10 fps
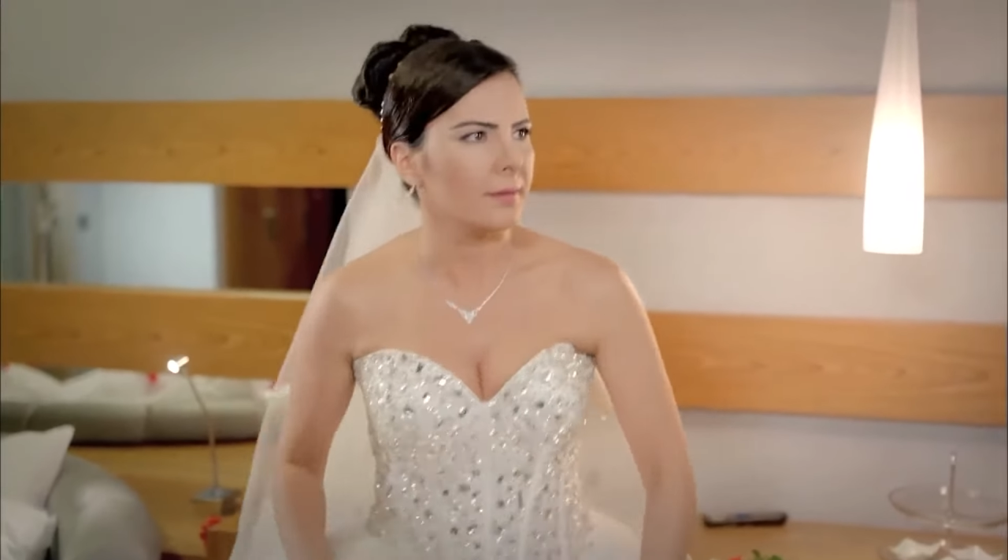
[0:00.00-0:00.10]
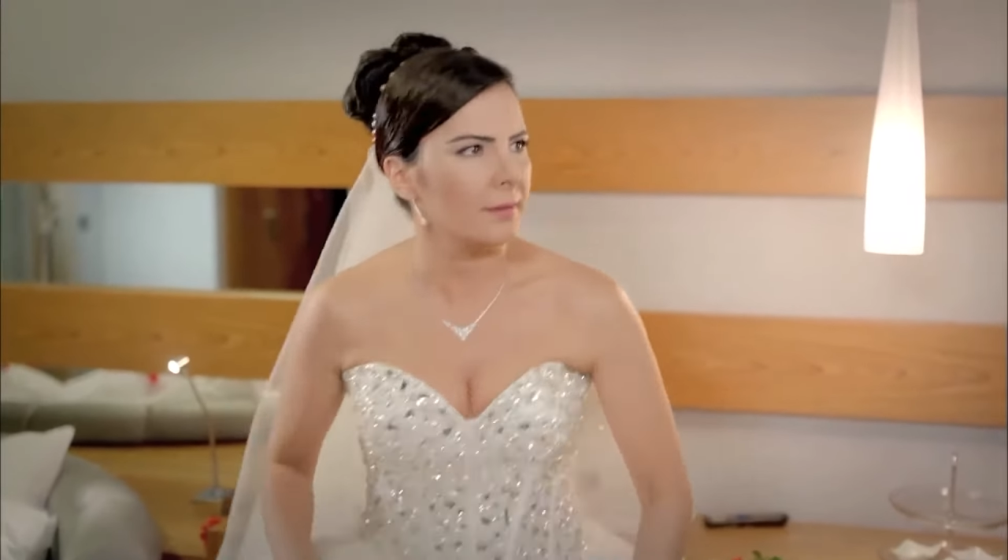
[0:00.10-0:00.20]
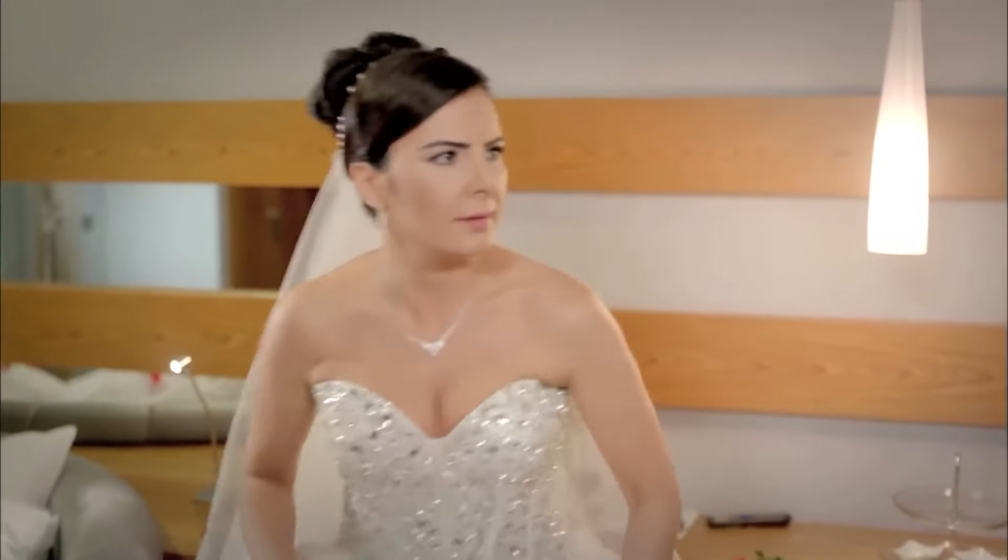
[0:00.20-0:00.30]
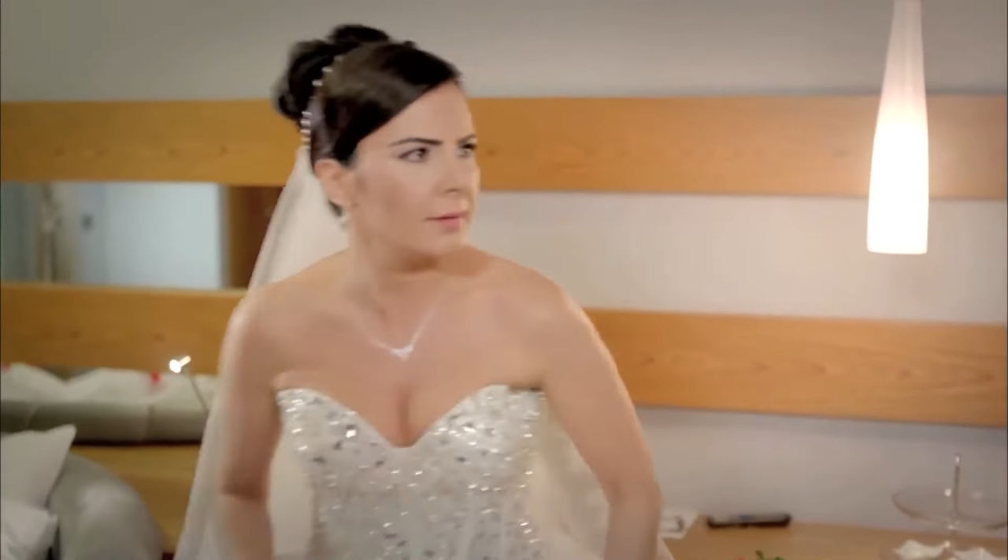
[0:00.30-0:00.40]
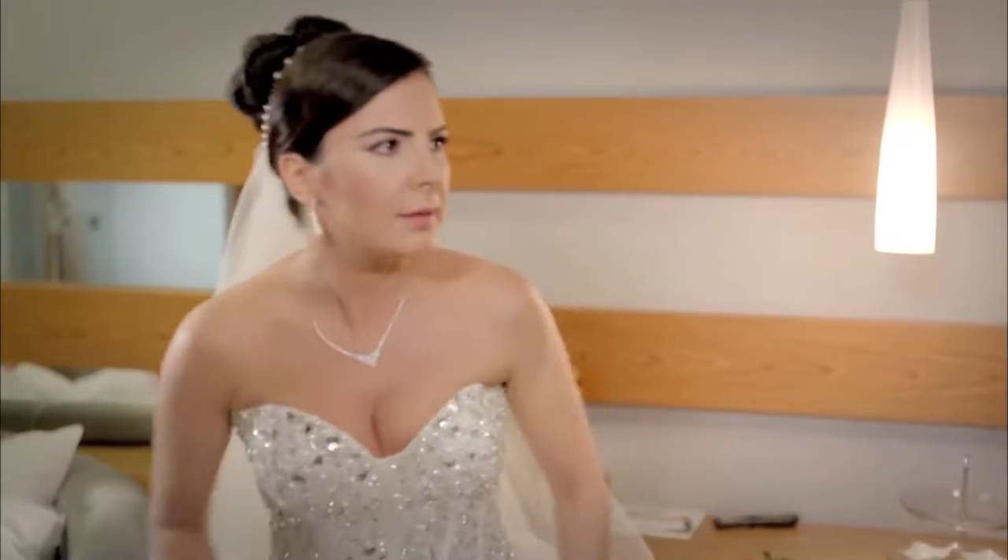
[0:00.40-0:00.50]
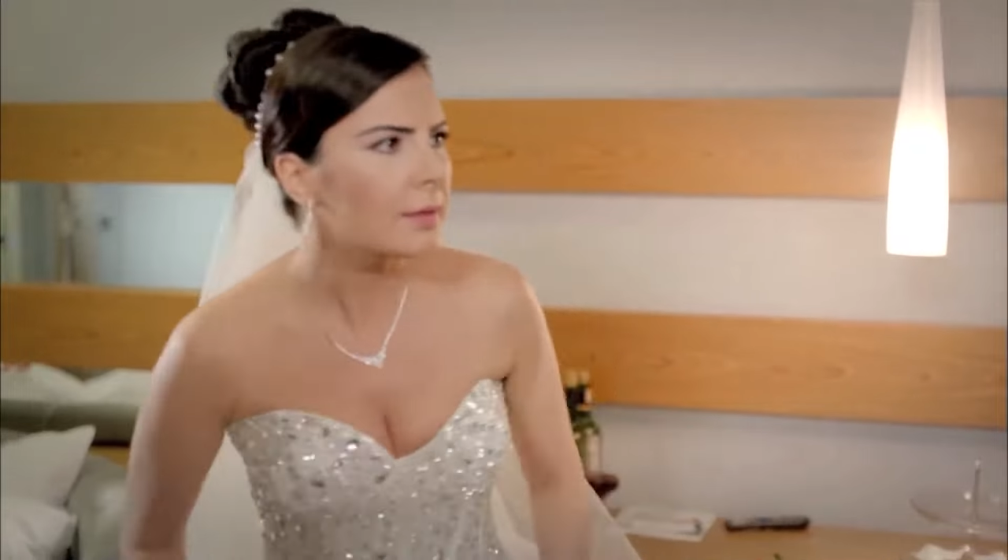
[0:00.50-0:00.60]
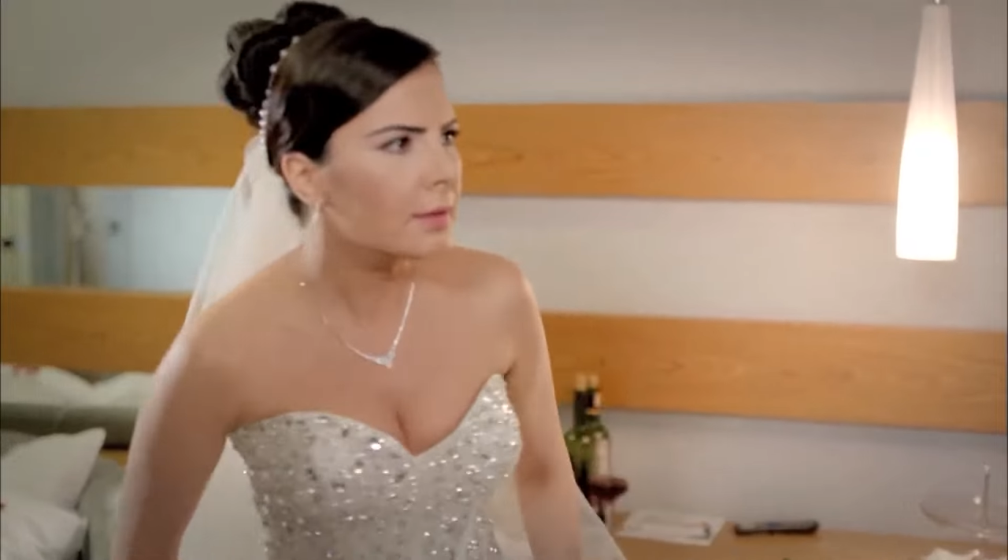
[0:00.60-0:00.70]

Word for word: بفتح